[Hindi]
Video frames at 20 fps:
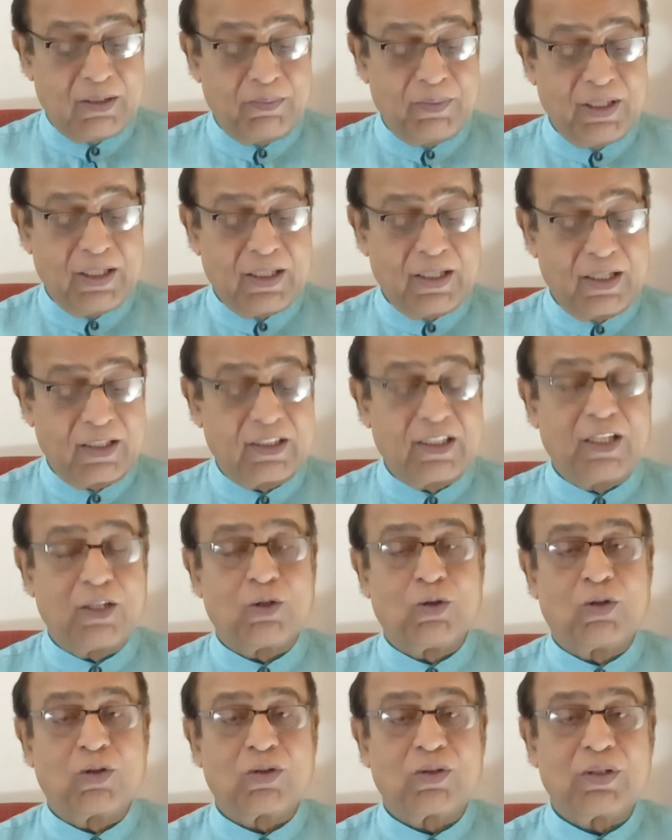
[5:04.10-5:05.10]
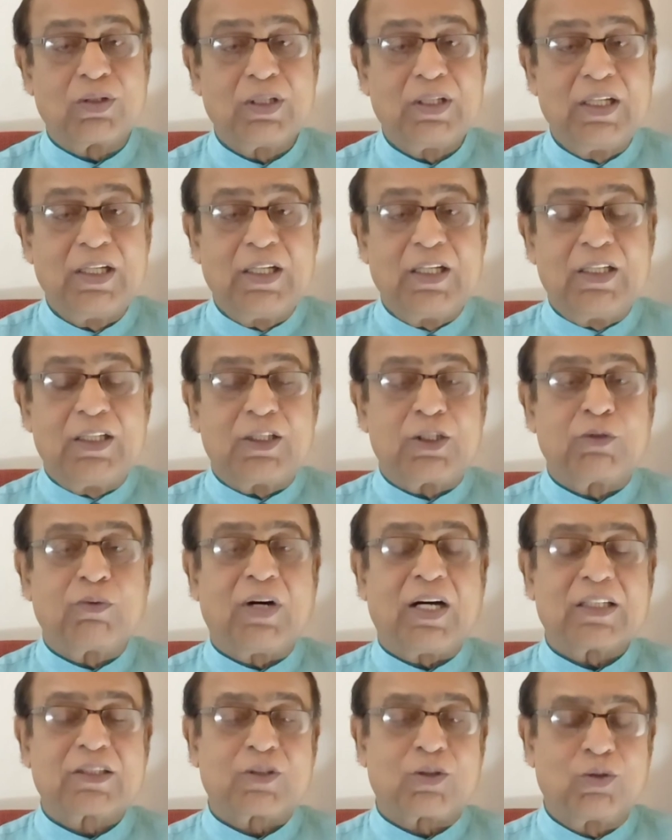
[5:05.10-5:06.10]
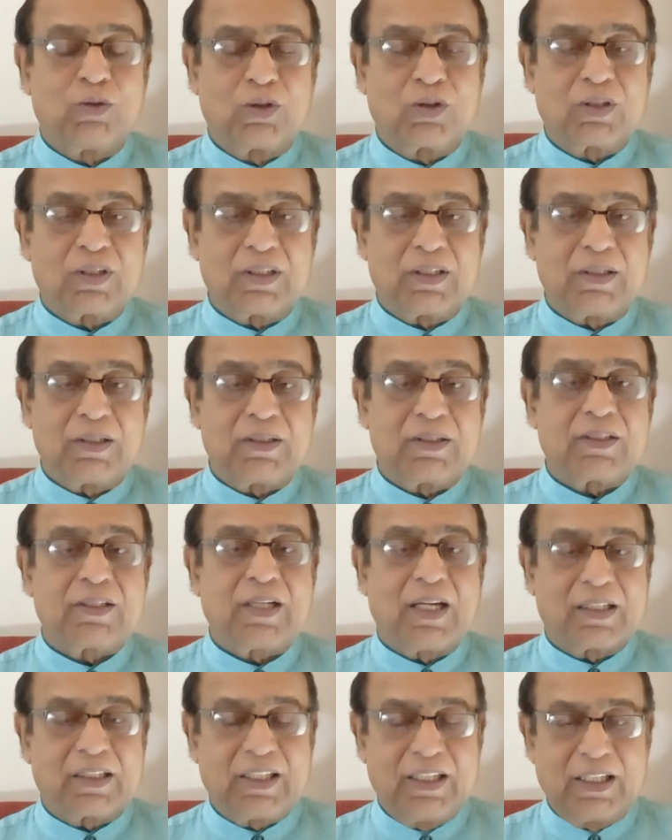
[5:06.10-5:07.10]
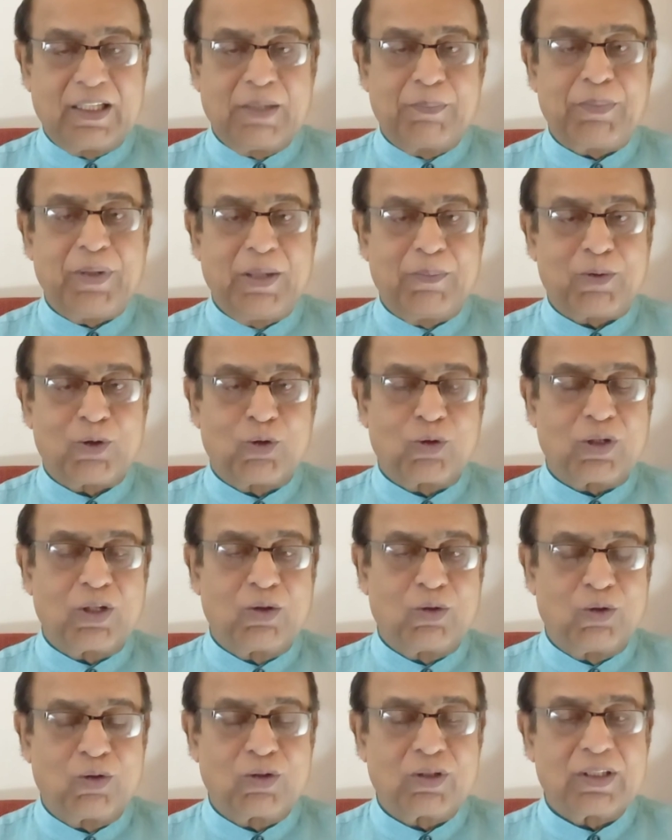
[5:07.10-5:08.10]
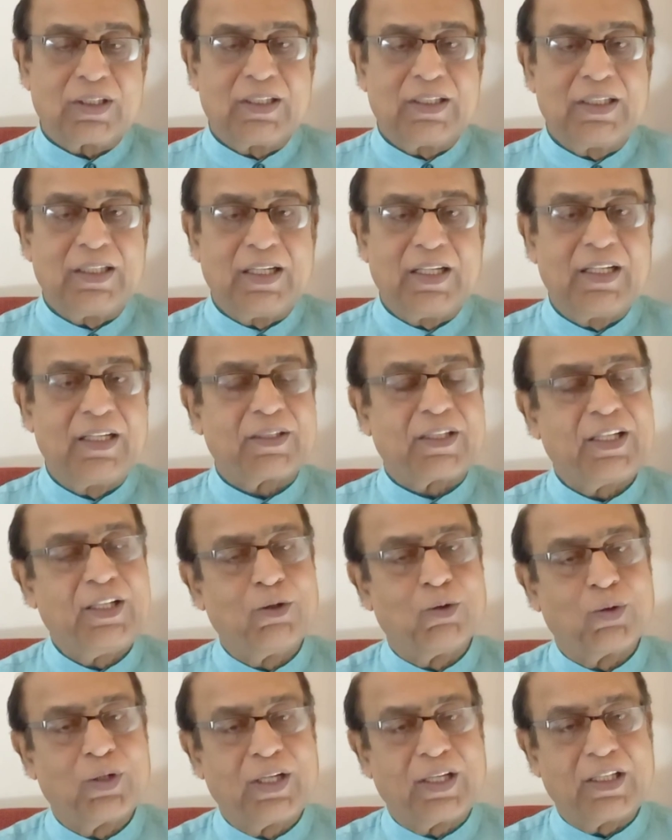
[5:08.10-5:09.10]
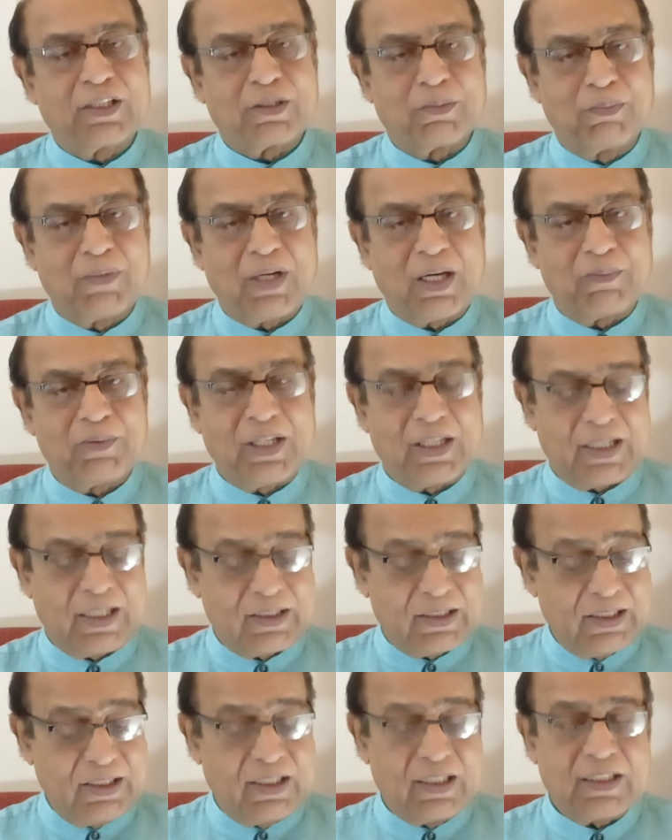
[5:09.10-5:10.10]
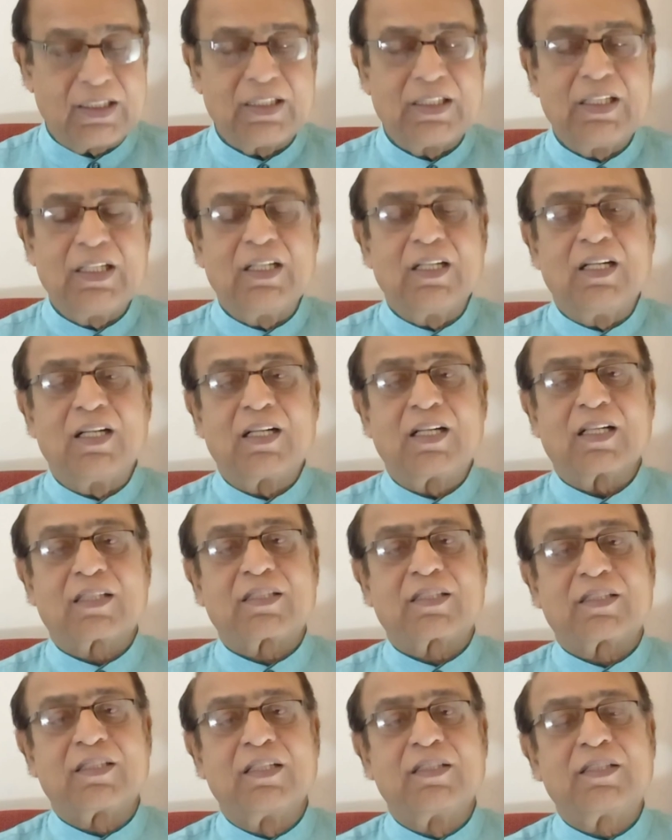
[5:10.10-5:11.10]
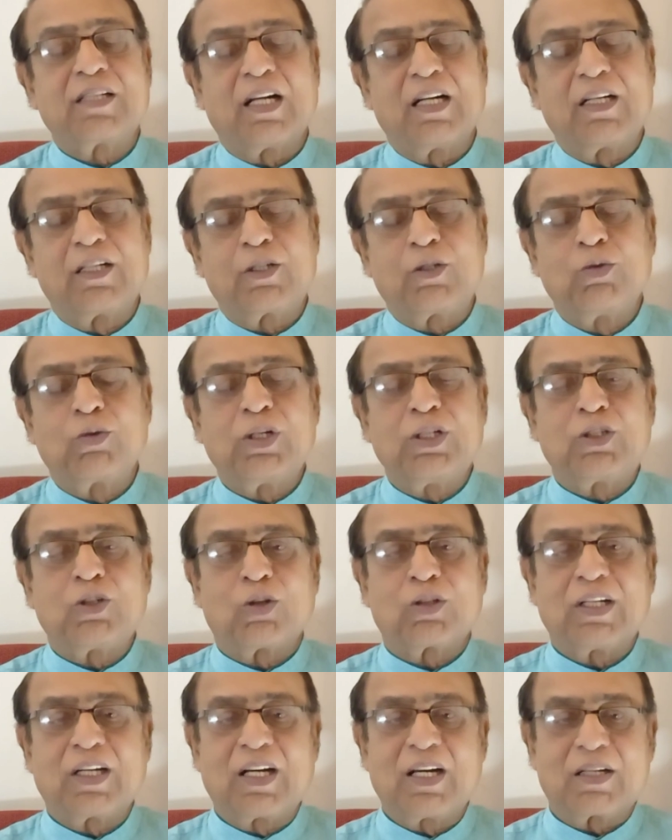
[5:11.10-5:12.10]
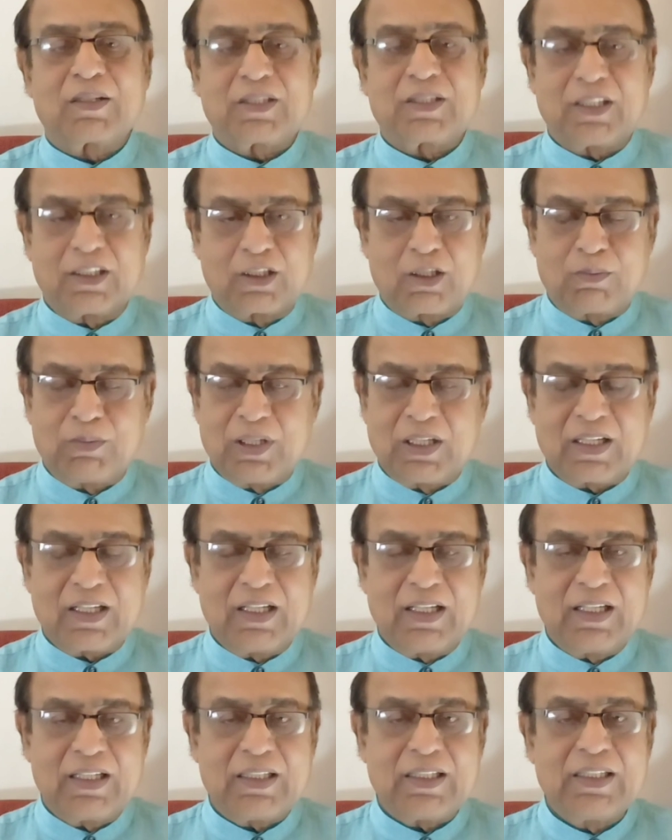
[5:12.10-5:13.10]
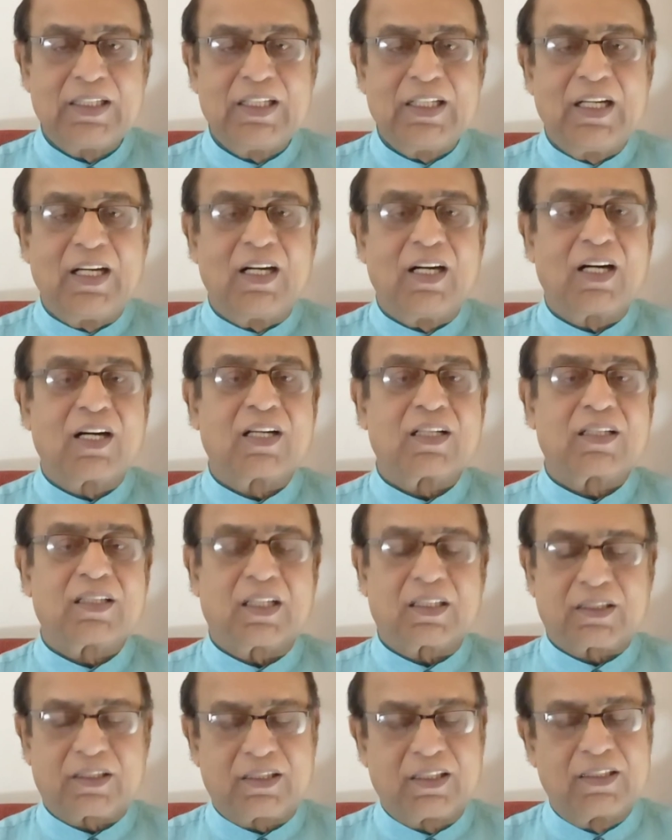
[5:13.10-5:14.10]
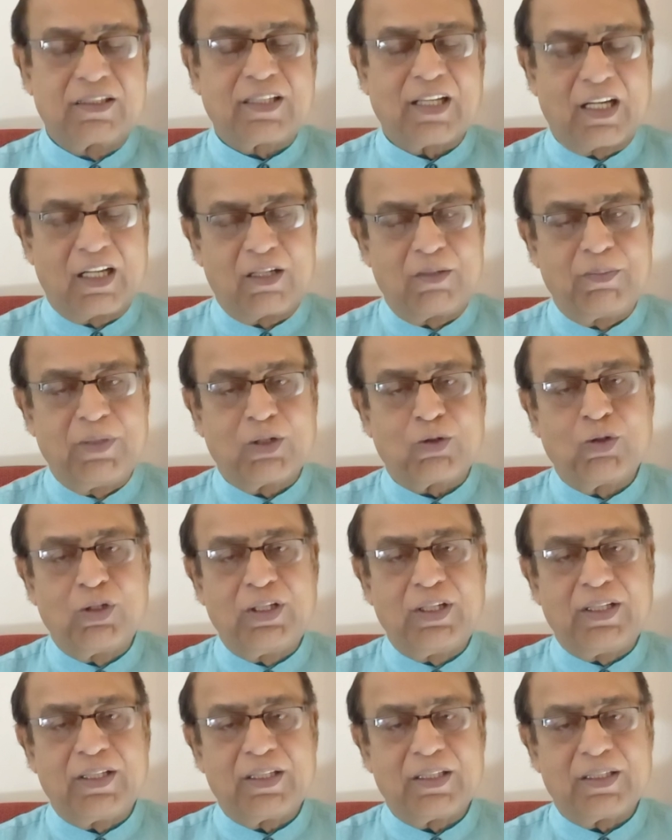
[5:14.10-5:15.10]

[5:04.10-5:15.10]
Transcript: हमें हृदय रोग श्वास रोग छाती के फेफड़ों के रोग इनकी होने की संभावना रहती है रक्त संचालन क्योंकि चौथा घर चंद्रमा का है अगर रक्त संचालन में कोई